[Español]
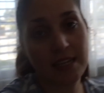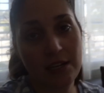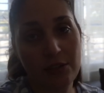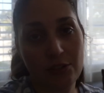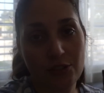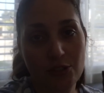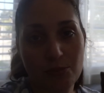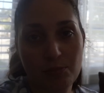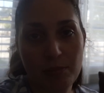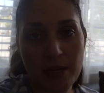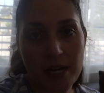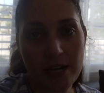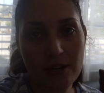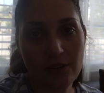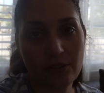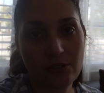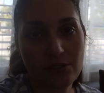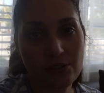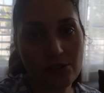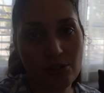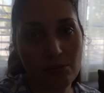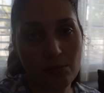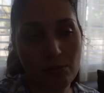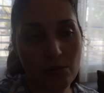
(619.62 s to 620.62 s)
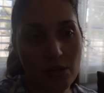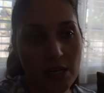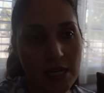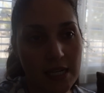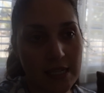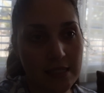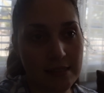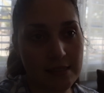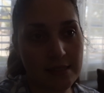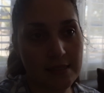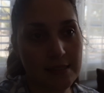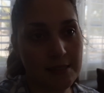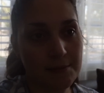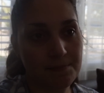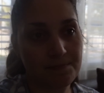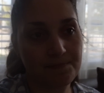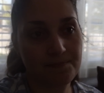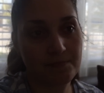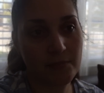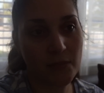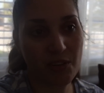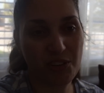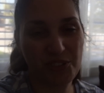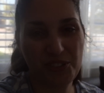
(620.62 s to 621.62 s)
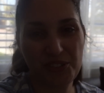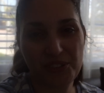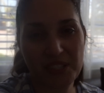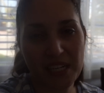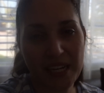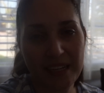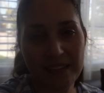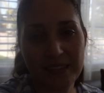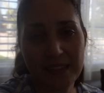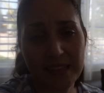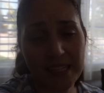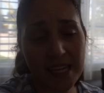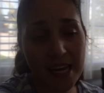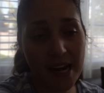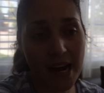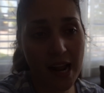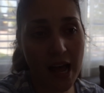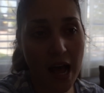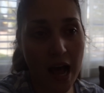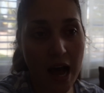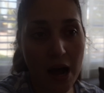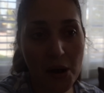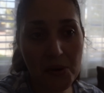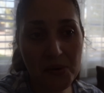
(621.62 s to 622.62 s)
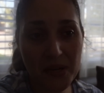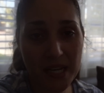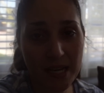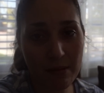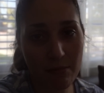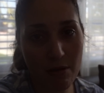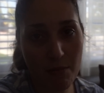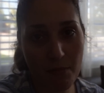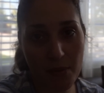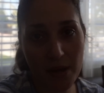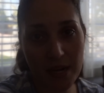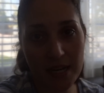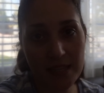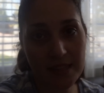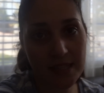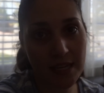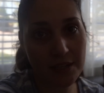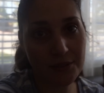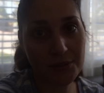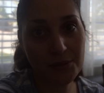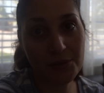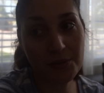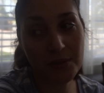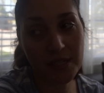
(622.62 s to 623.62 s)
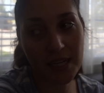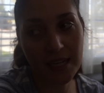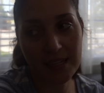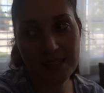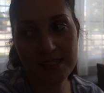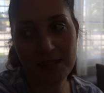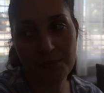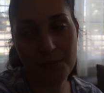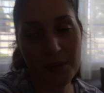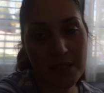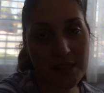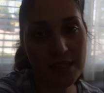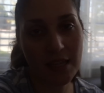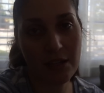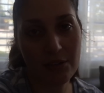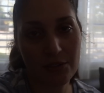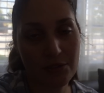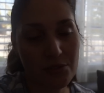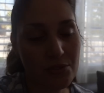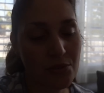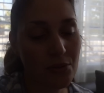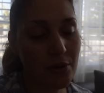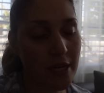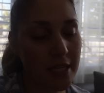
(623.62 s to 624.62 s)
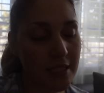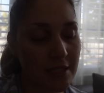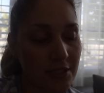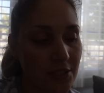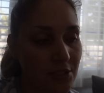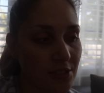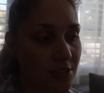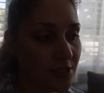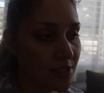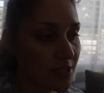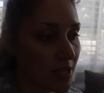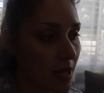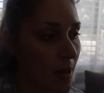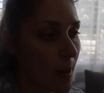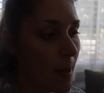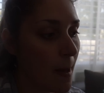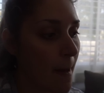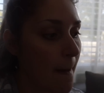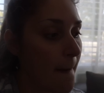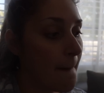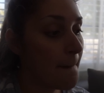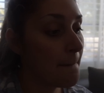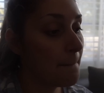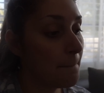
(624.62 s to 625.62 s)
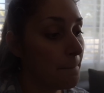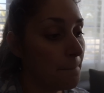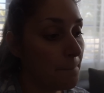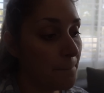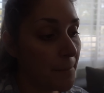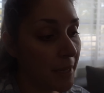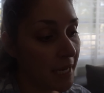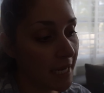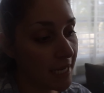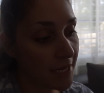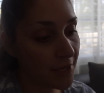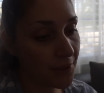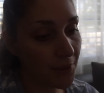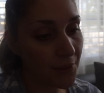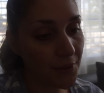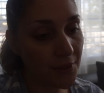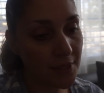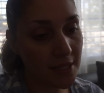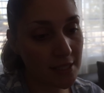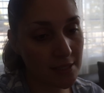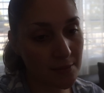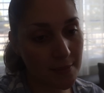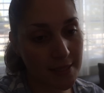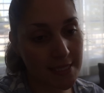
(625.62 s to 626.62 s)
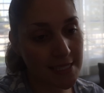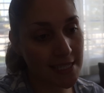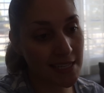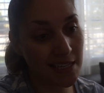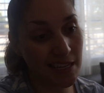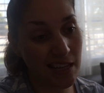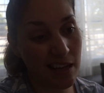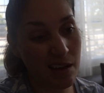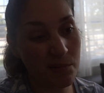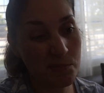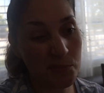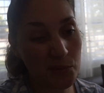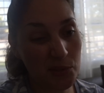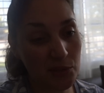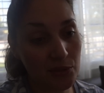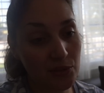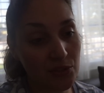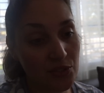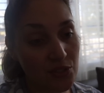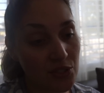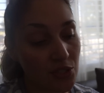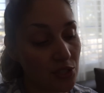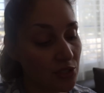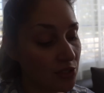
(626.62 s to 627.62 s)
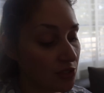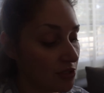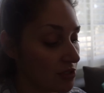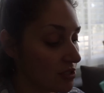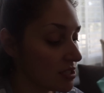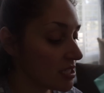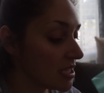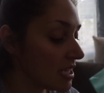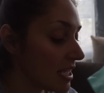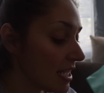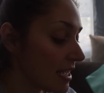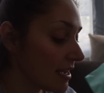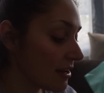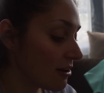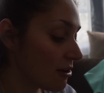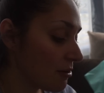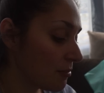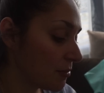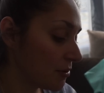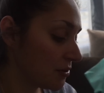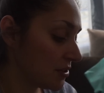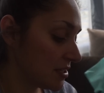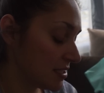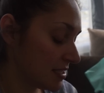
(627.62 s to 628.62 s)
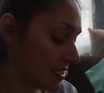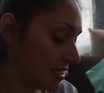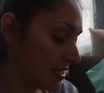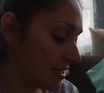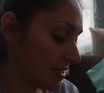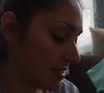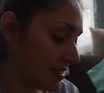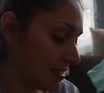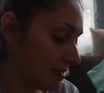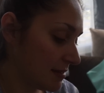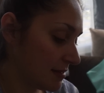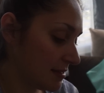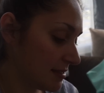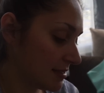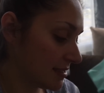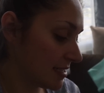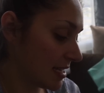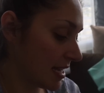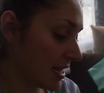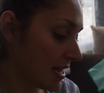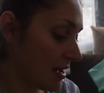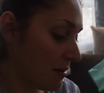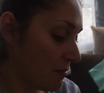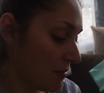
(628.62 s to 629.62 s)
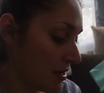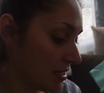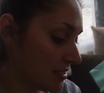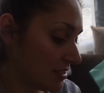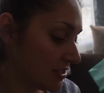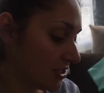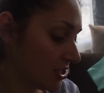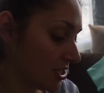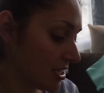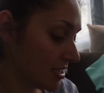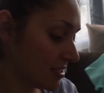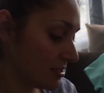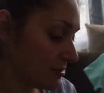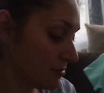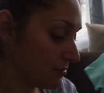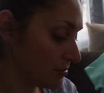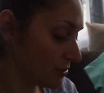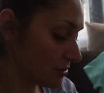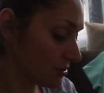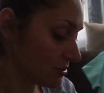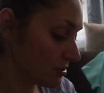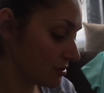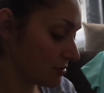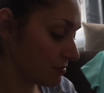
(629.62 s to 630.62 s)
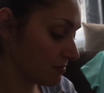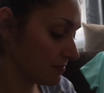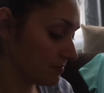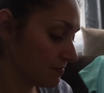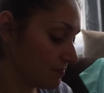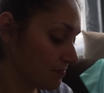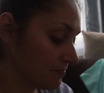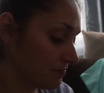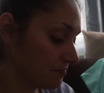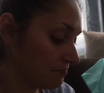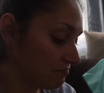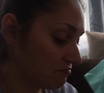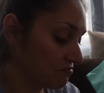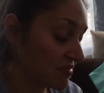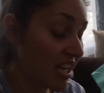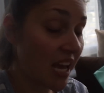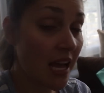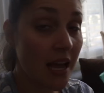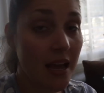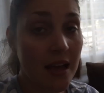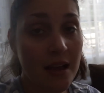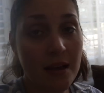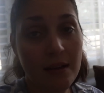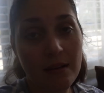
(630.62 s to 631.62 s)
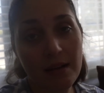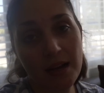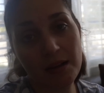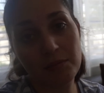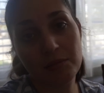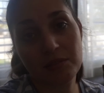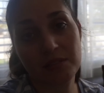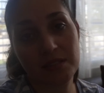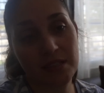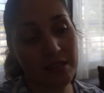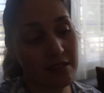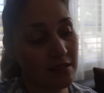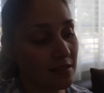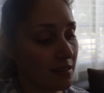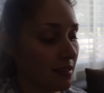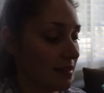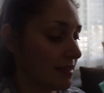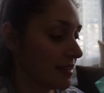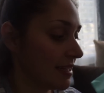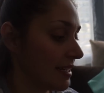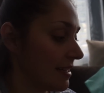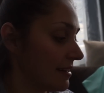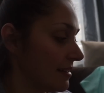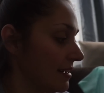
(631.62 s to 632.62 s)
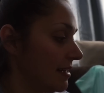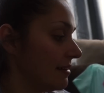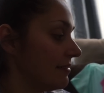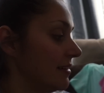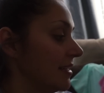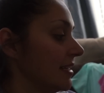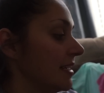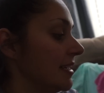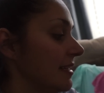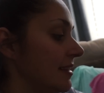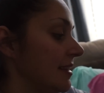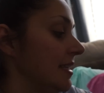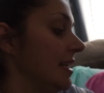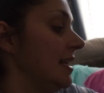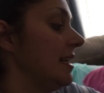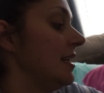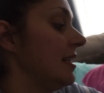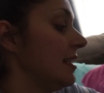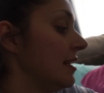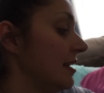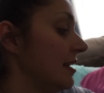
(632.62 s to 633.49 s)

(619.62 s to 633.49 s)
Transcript: de los perros, como las cuando traen tierra, aunque mi perrita nunca se mete a los cuartos pero es más que nada por nosotros y como dice que saca manchas, pues Vamos a intentar, a ver qué tal.